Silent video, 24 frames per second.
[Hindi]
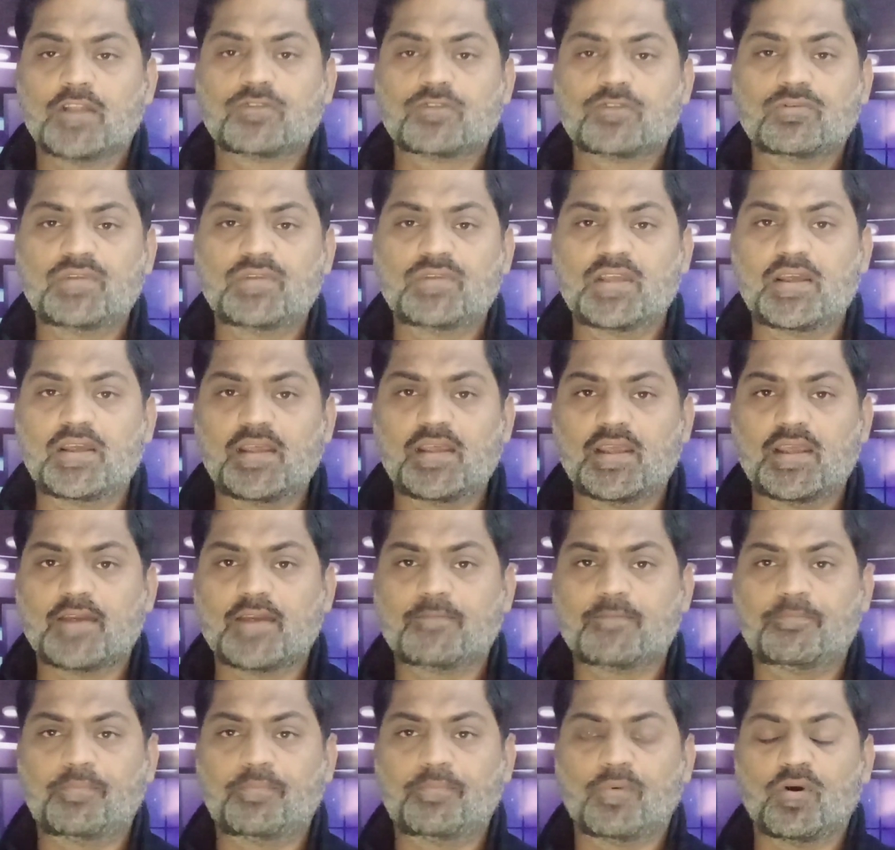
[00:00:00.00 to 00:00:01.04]
तो ये
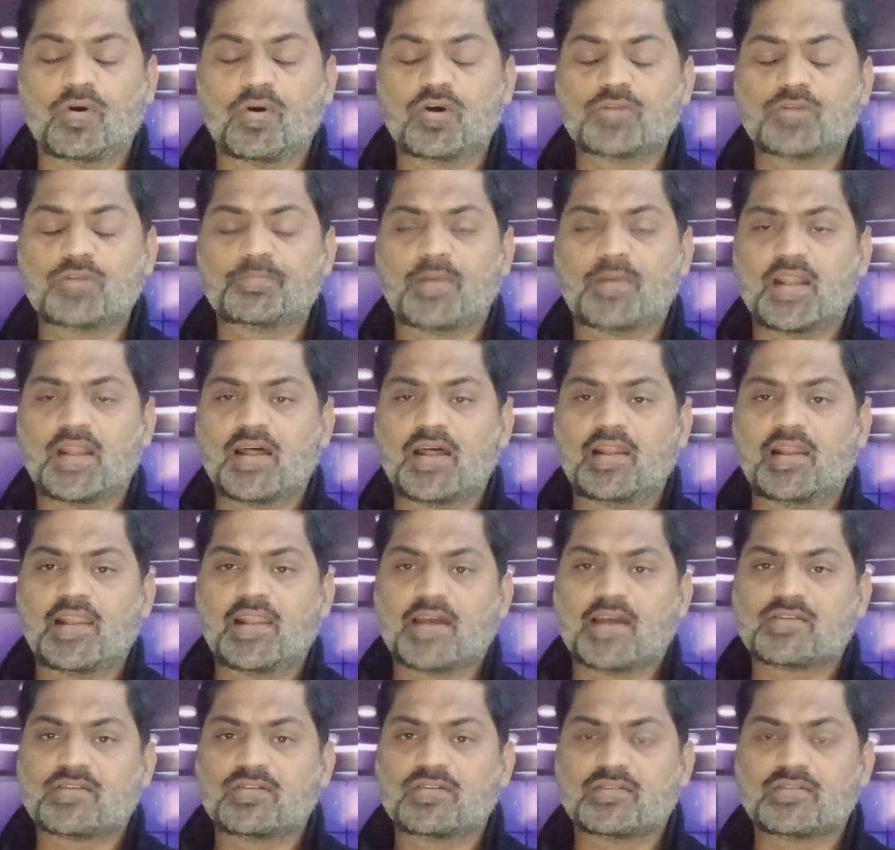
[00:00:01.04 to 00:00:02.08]
एक बहुत बड़ा
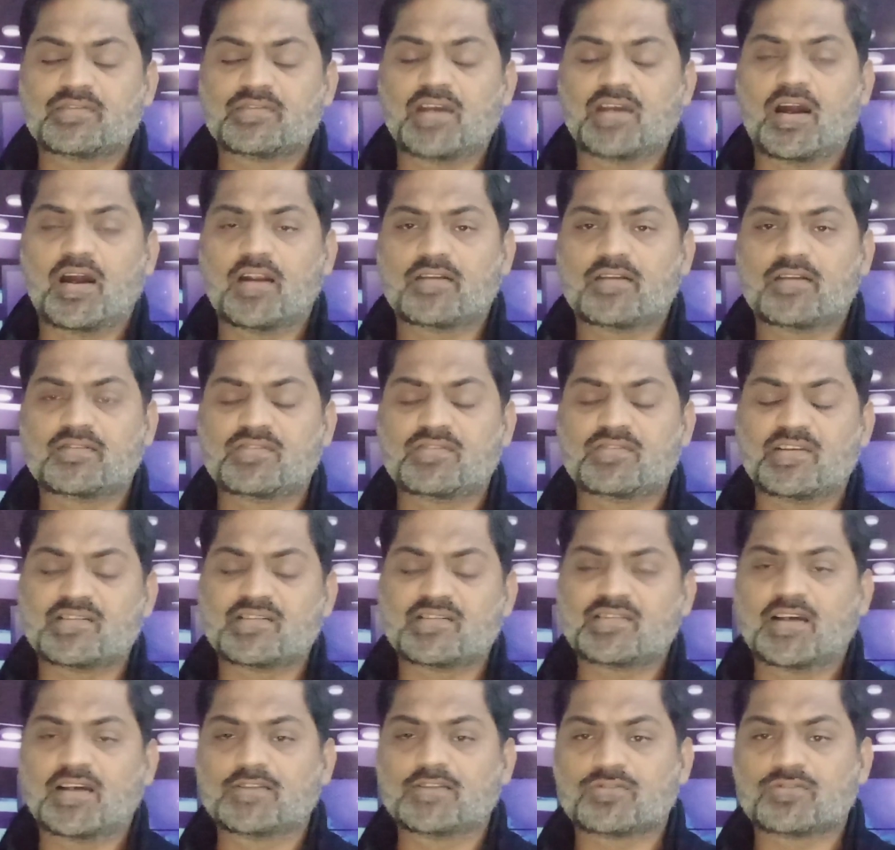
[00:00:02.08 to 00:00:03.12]
इलेक्शन से आठ छः
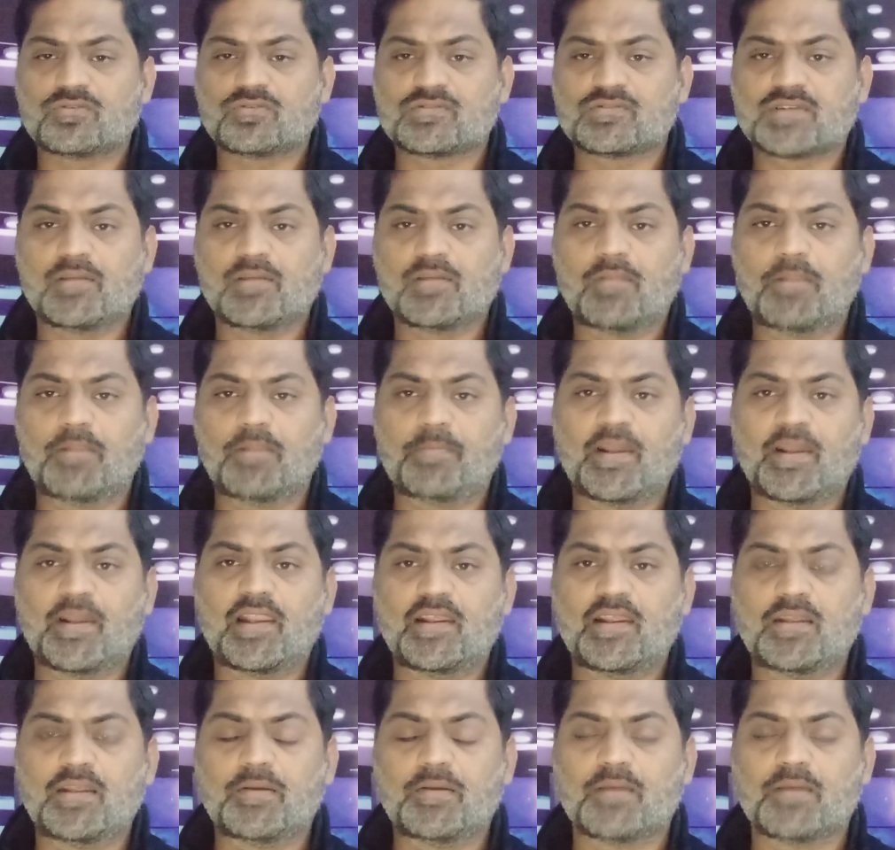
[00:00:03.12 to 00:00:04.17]
सात रोज़ कबल
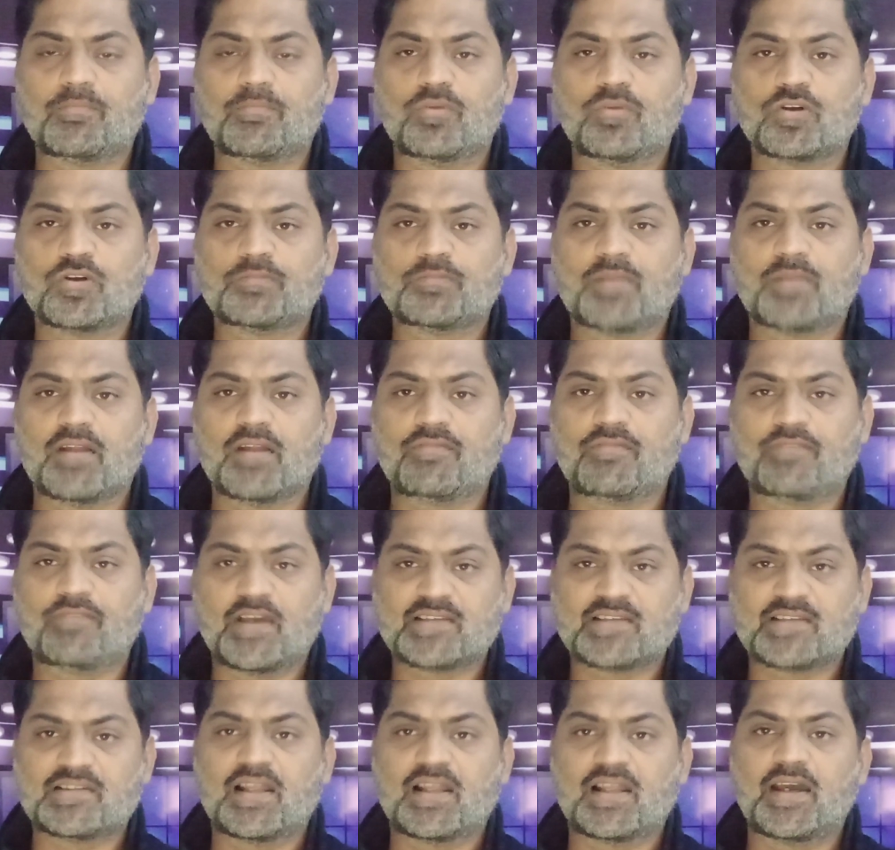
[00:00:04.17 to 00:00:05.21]
पहले ही बहुत बड़ा
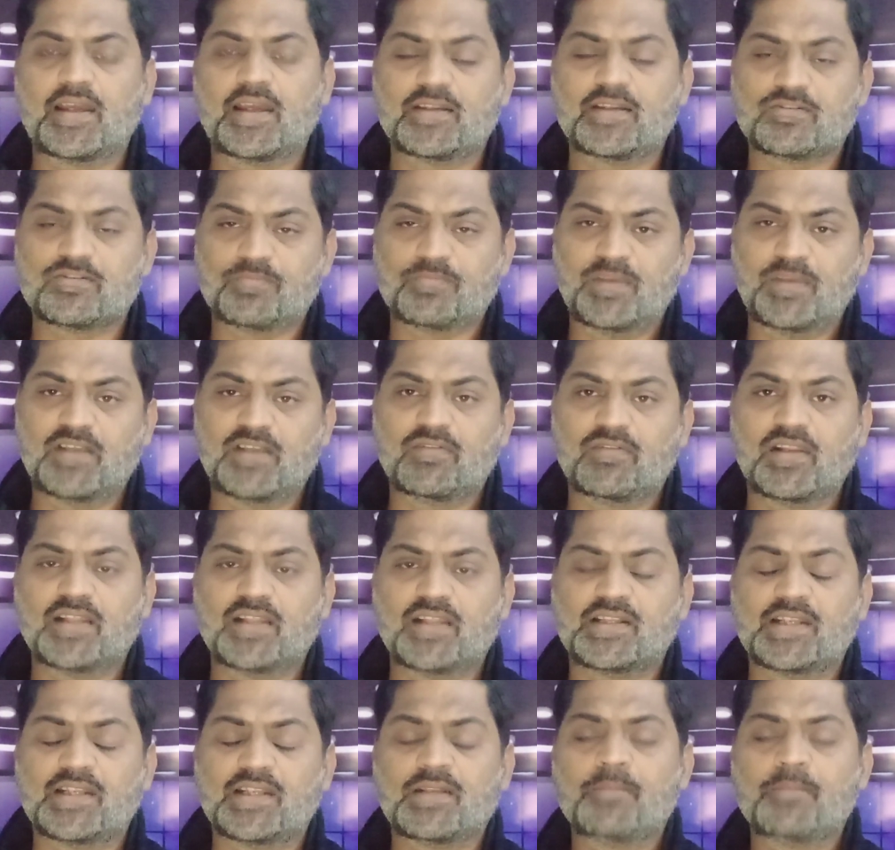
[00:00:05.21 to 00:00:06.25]
फैसला है इस पीर वाले
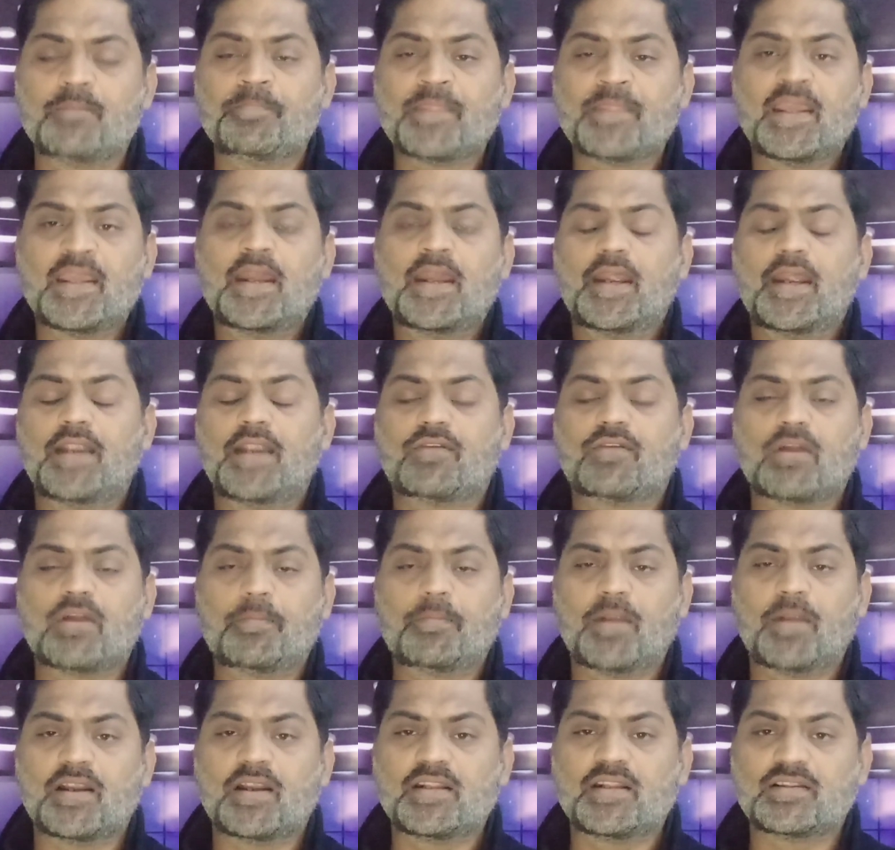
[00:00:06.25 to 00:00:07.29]
दिन इंट्रा
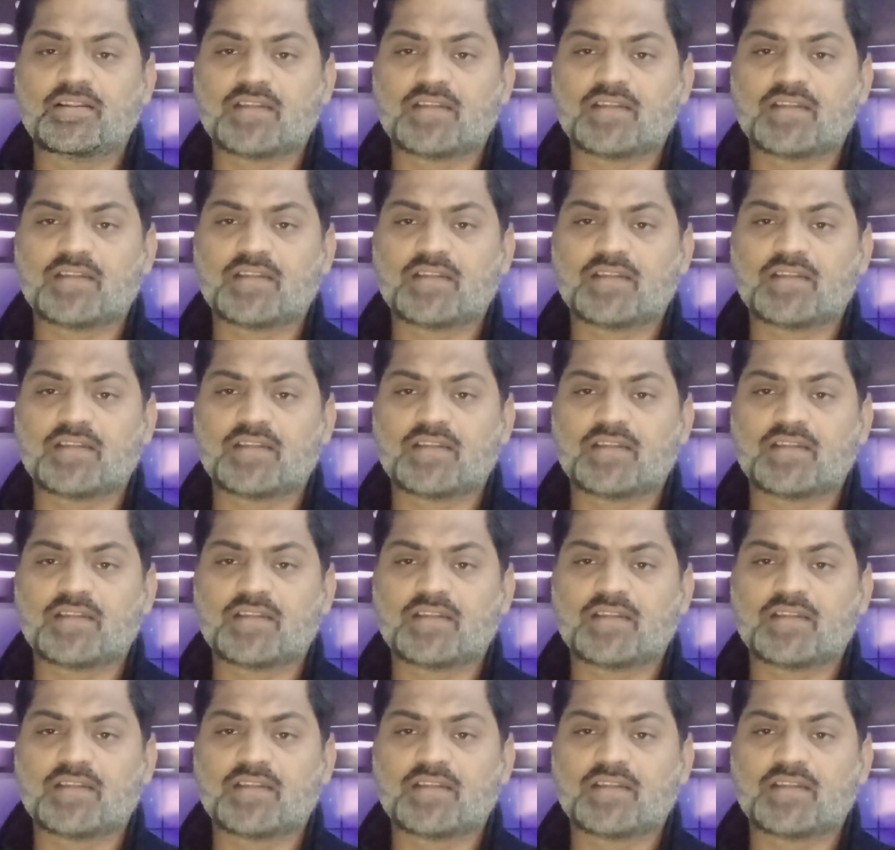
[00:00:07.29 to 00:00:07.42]
पार्टी